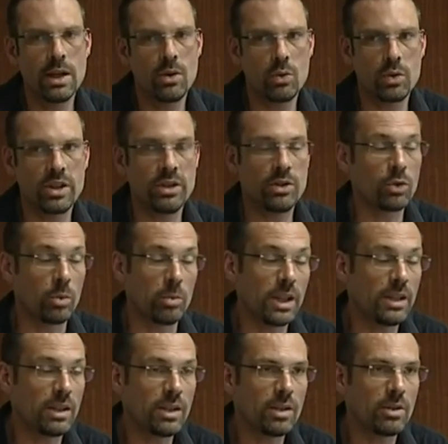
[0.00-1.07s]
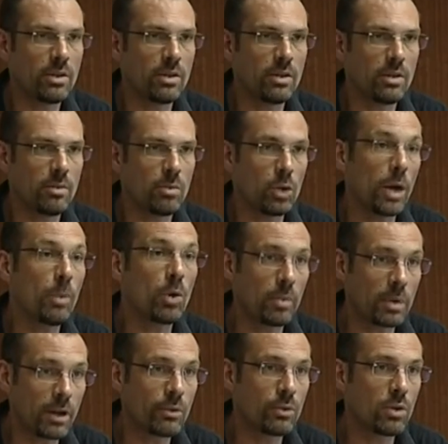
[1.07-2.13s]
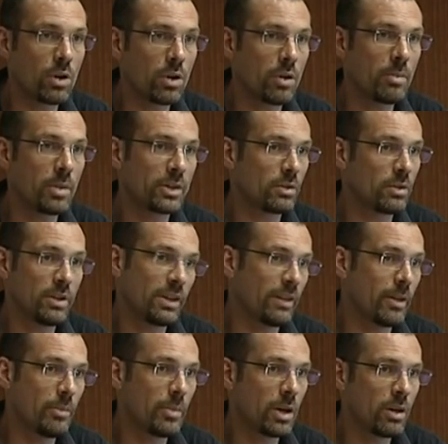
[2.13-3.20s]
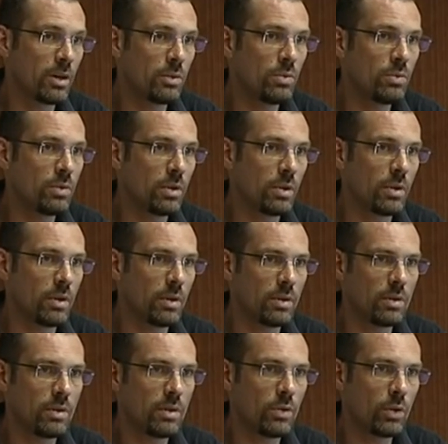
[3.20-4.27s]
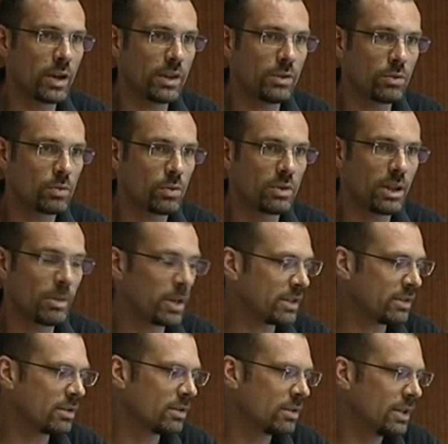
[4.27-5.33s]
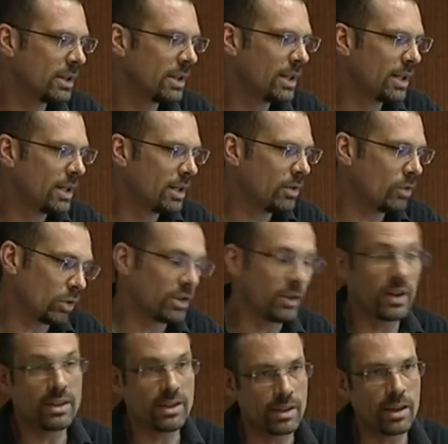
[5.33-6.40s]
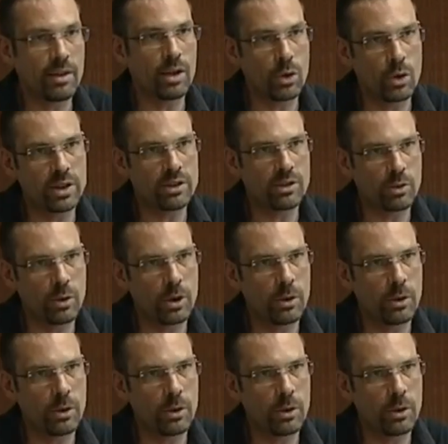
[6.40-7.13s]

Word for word: ou qui se sont baignés pour la première fois parce qu'ils n'avaient pas eu l'occasion jusqu'à présent. Donc c'est vrai que c'est très valorisant.